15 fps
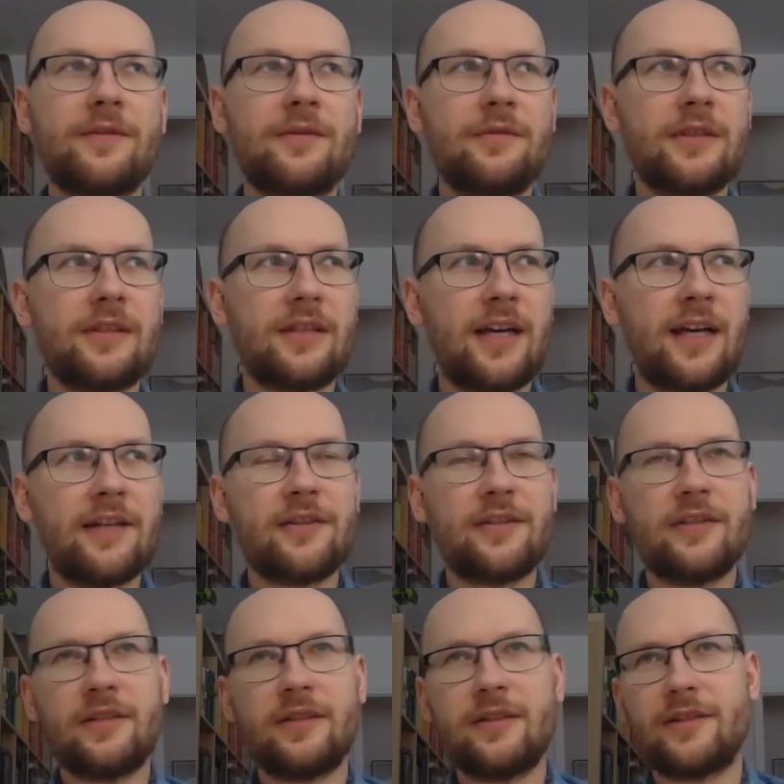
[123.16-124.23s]
w których
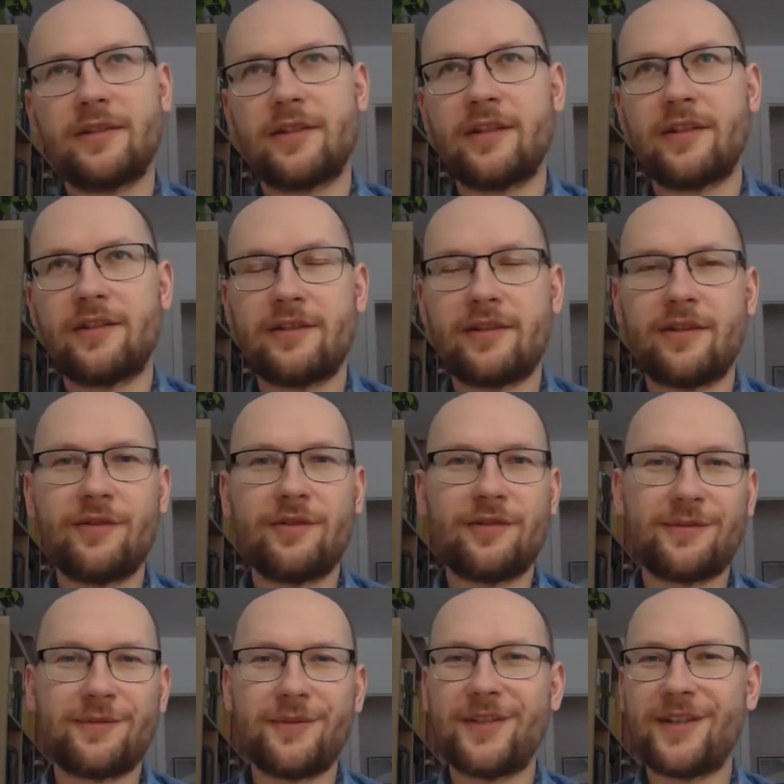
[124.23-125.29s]
każdy gdzieś
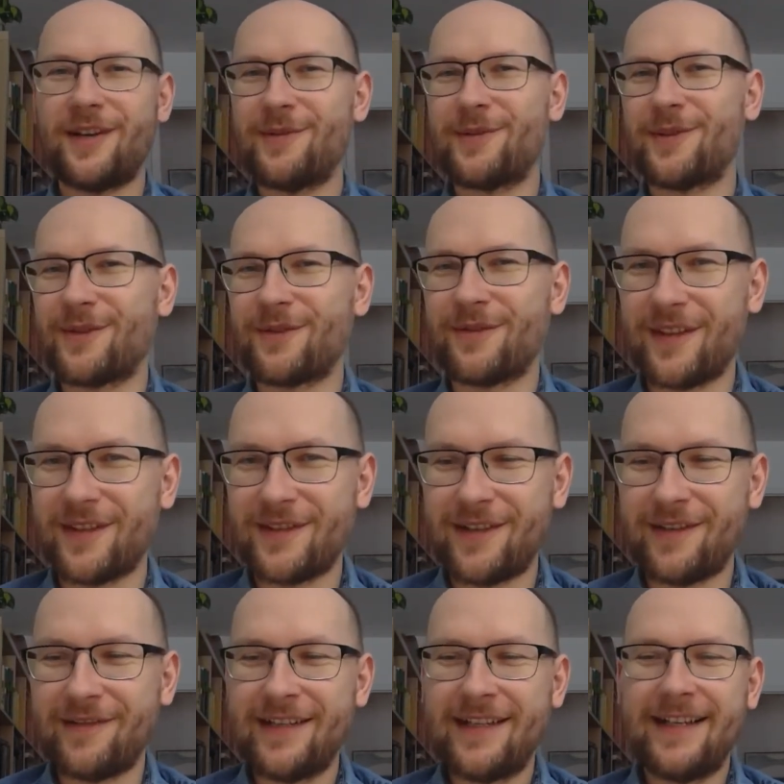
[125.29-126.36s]
coś słyszał, coś
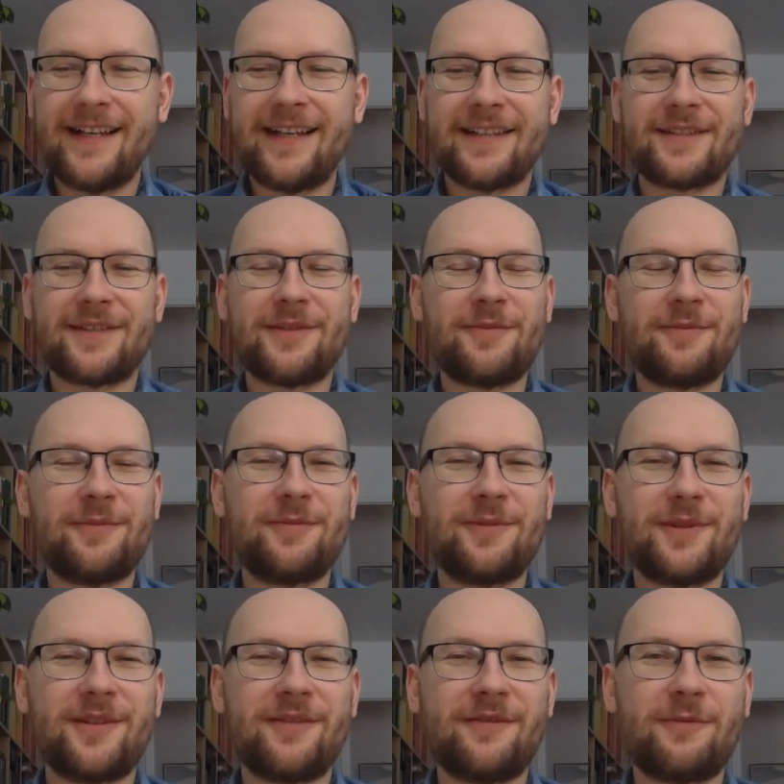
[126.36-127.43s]
wiedział, coś
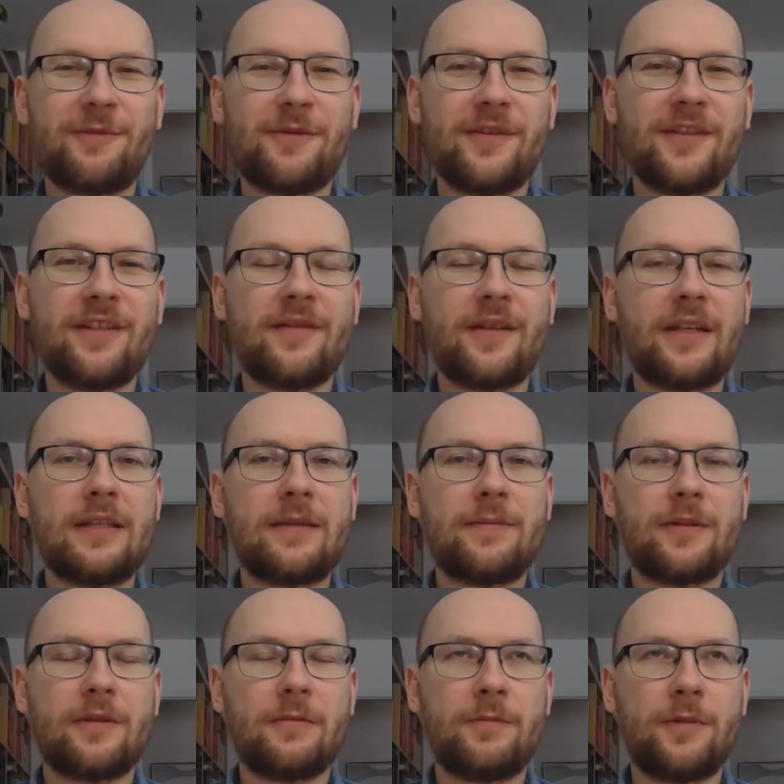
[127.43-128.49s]
mógłby się wypowiedzieć, w jakiś
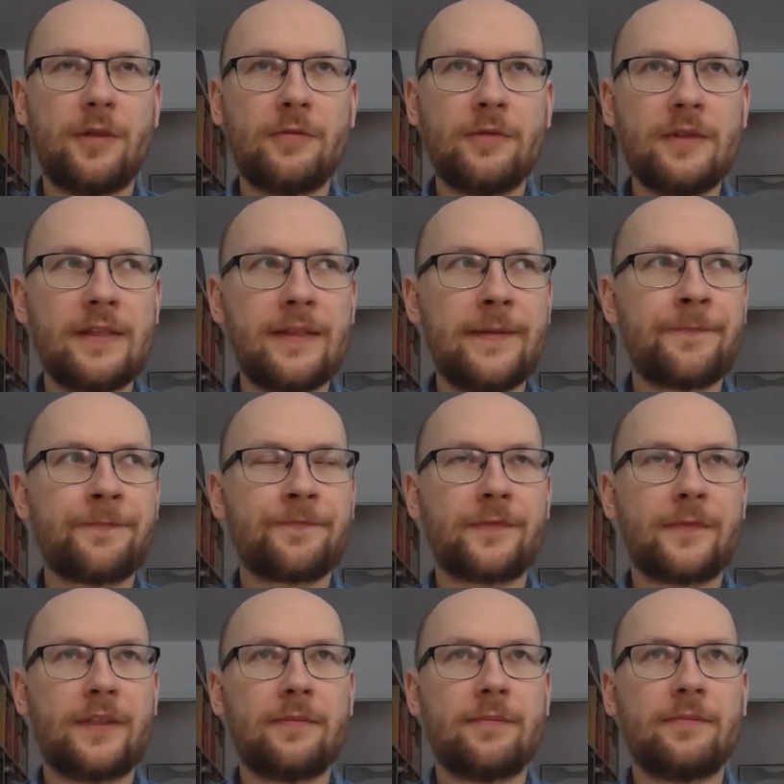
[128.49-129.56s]
sposób pomóc.
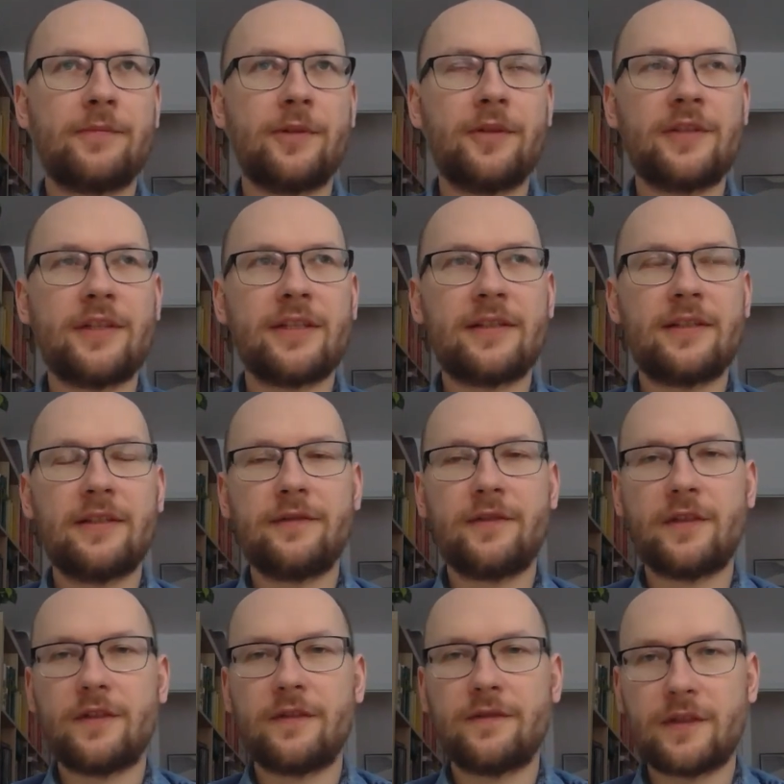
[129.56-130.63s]
Mm, podczas gdy w
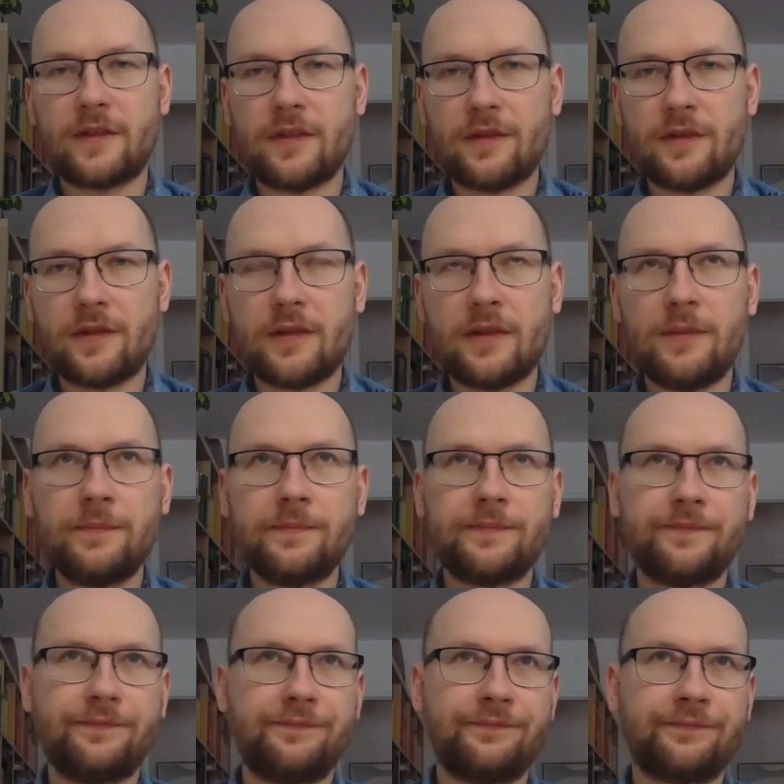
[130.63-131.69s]
rzeczywistości
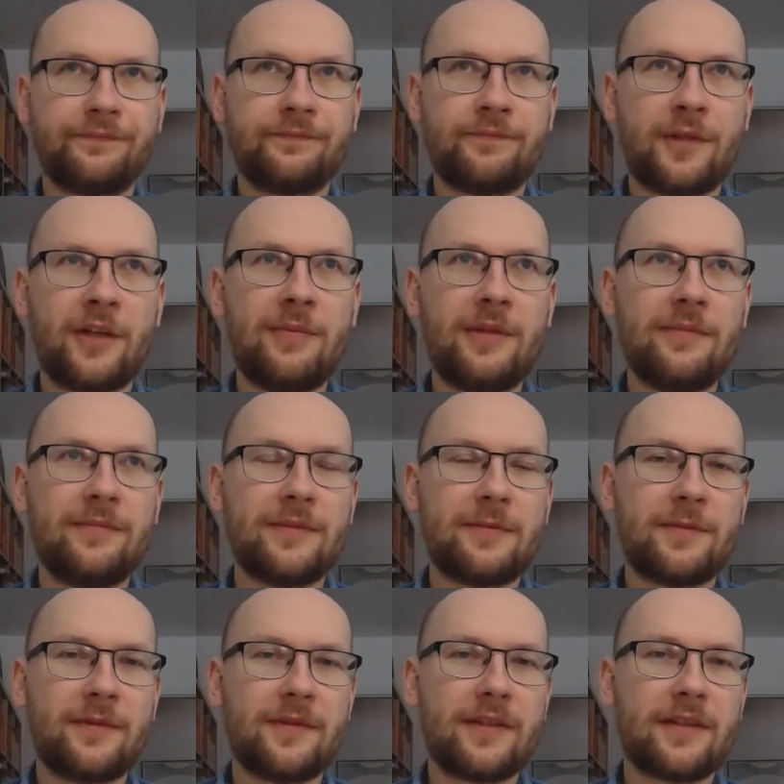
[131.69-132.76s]
mm, problem
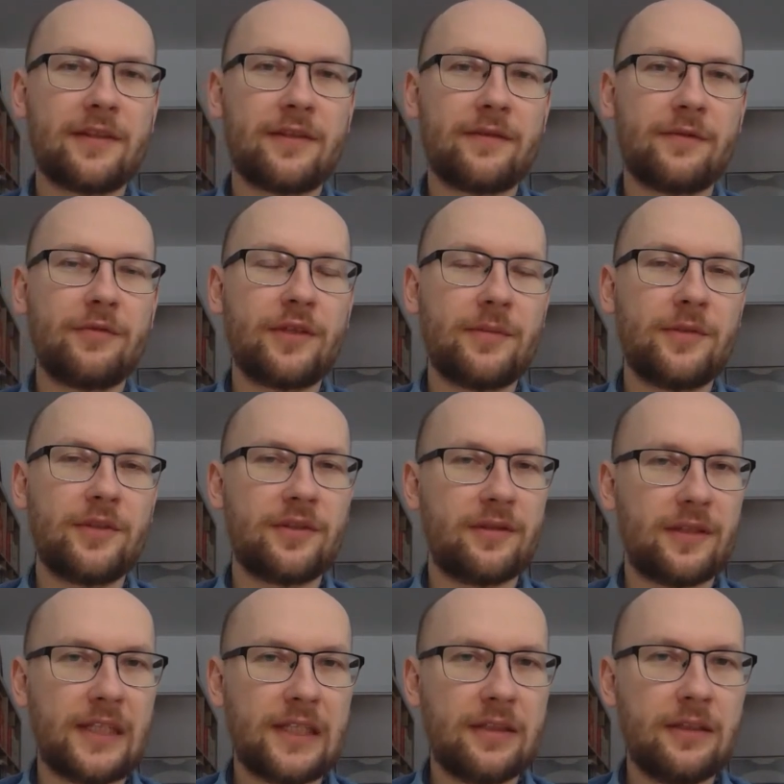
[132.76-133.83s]
sprowadza się w dużej mierze
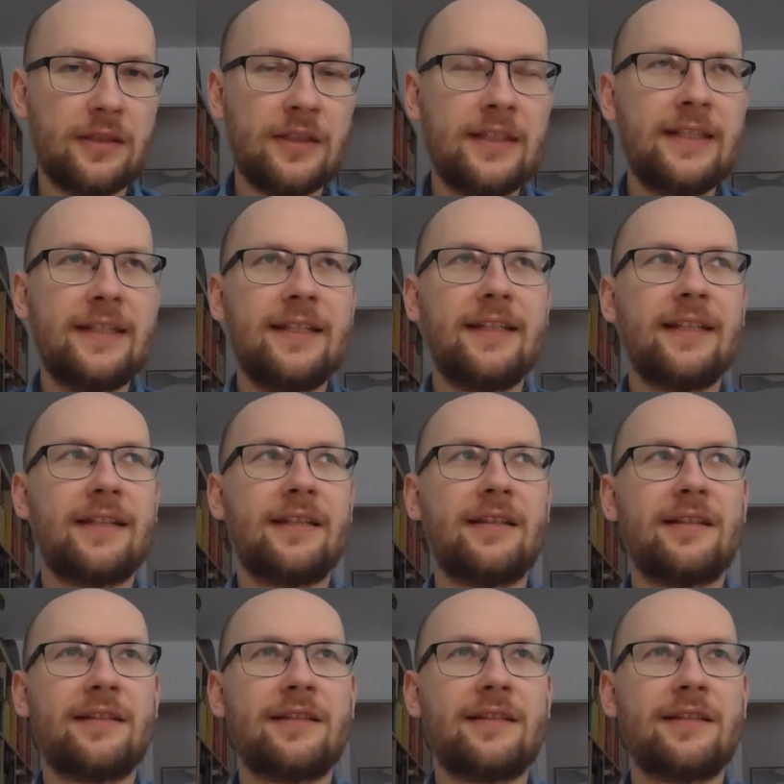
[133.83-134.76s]
do tego, e,